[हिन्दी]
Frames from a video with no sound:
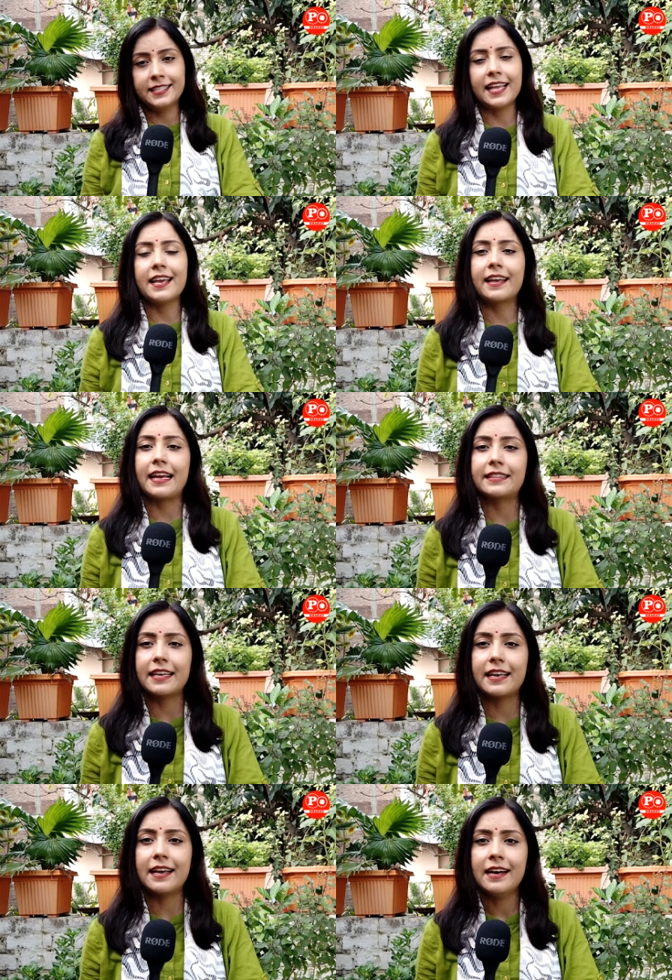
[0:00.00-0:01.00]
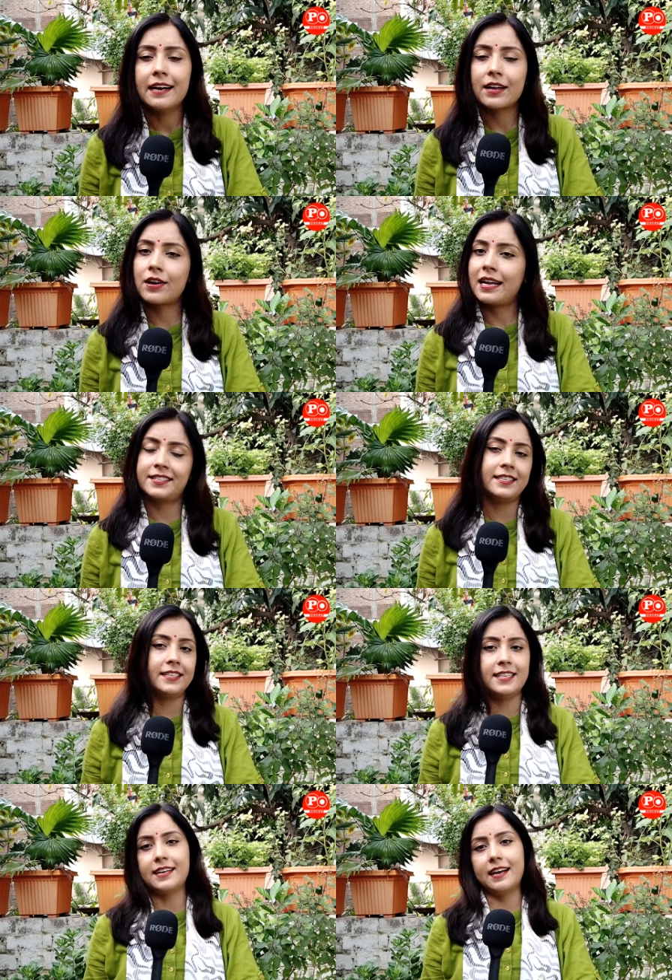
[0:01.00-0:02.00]
इसे ही कहते हैं
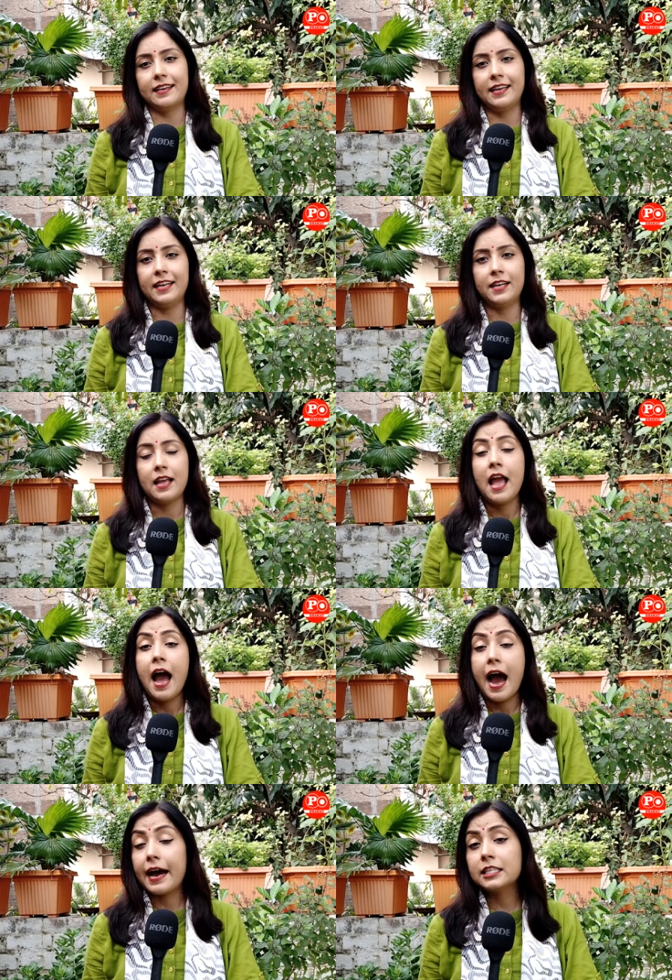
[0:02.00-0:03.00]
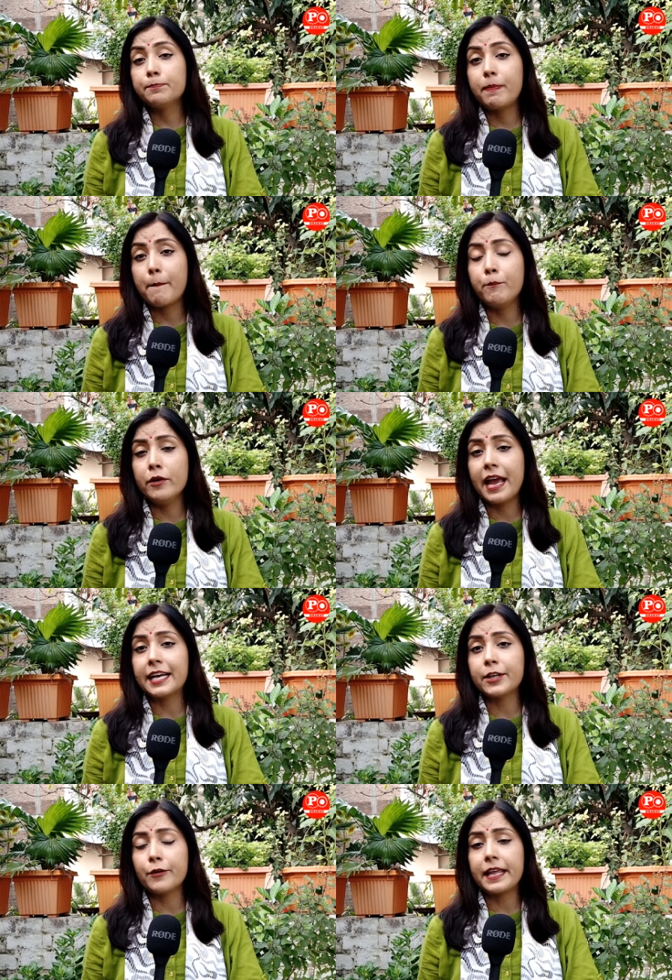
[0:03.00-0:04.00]
राजनीति का खेल आज पप्पू
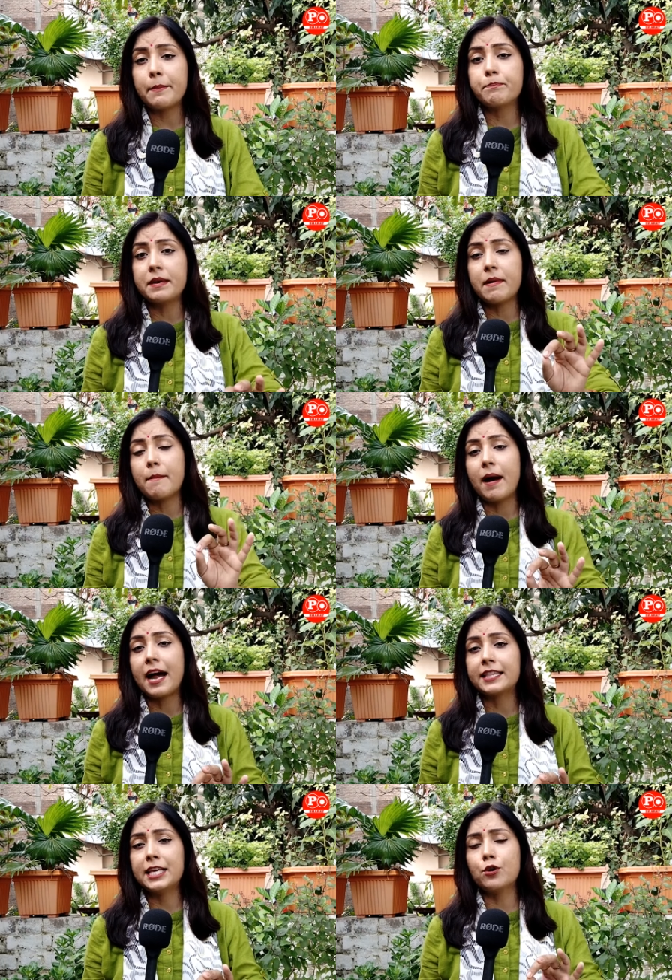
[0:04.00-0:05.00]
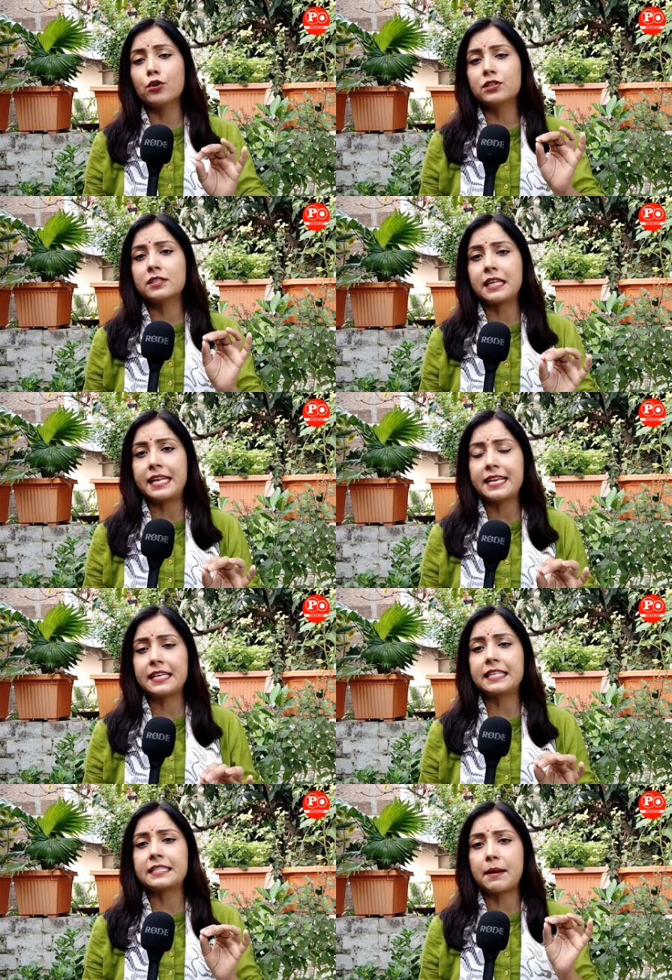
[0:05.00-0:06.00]
यादव ने बीमा भारती को जिस
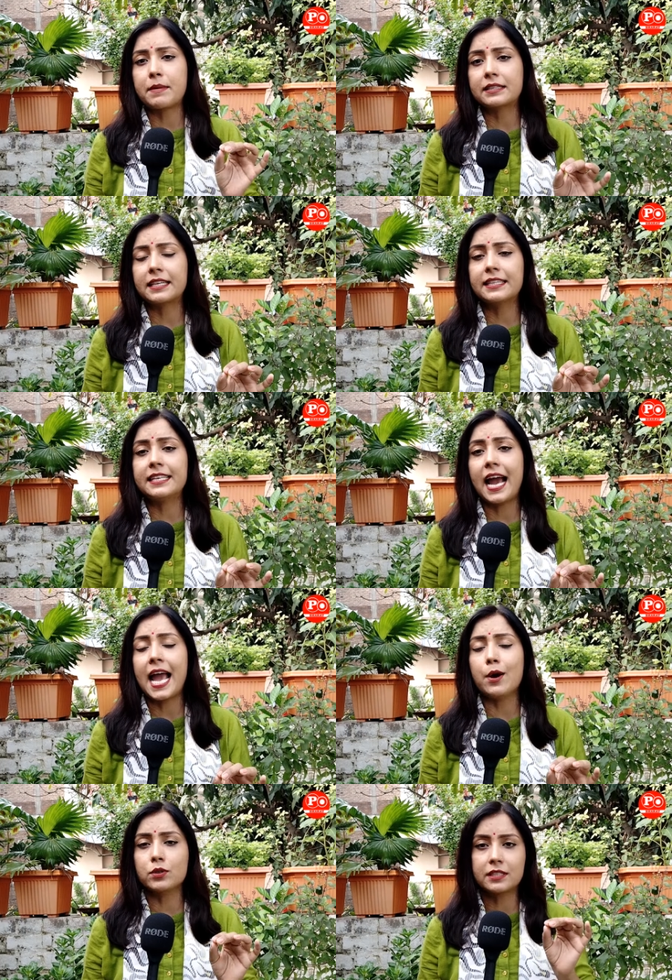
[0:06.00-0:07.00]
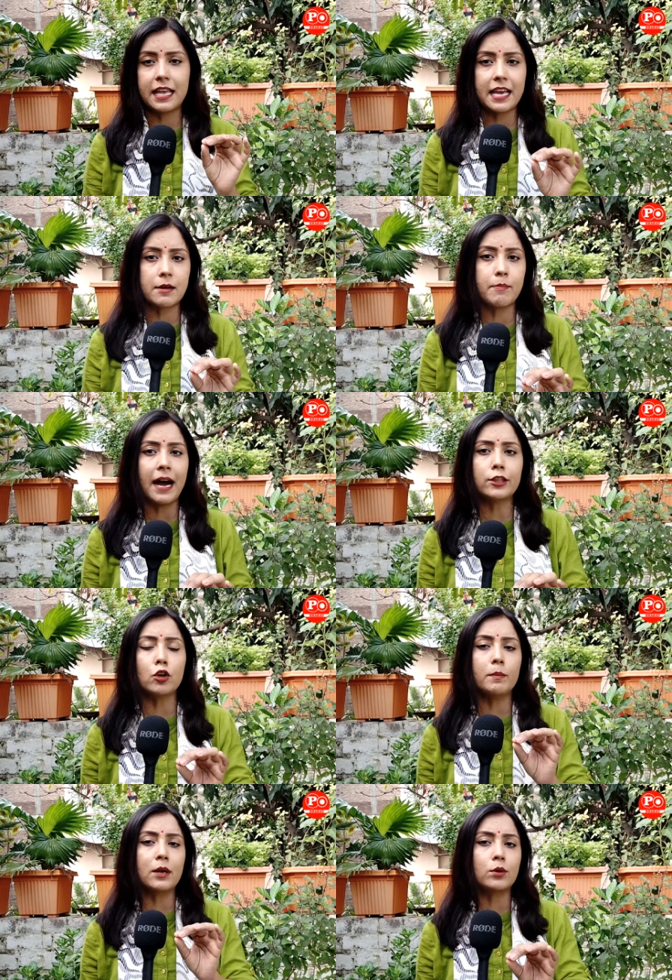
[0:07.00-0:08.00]
तरीके से समर्थन दिया है उससे एक बात
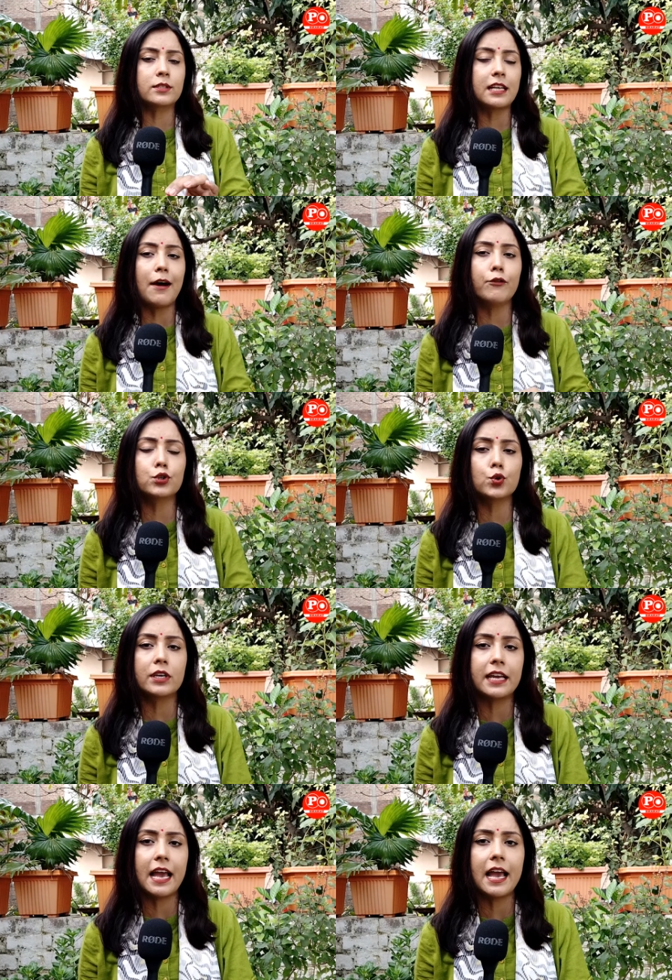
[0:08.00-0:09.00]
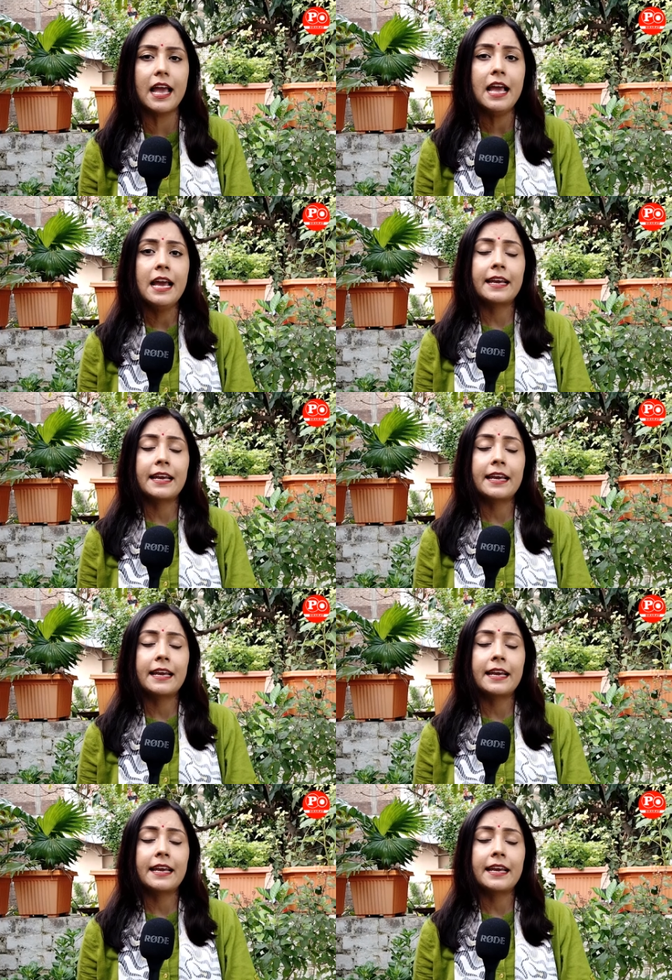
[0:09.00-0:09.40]
तो बिल्कुल साफ हो चुकी है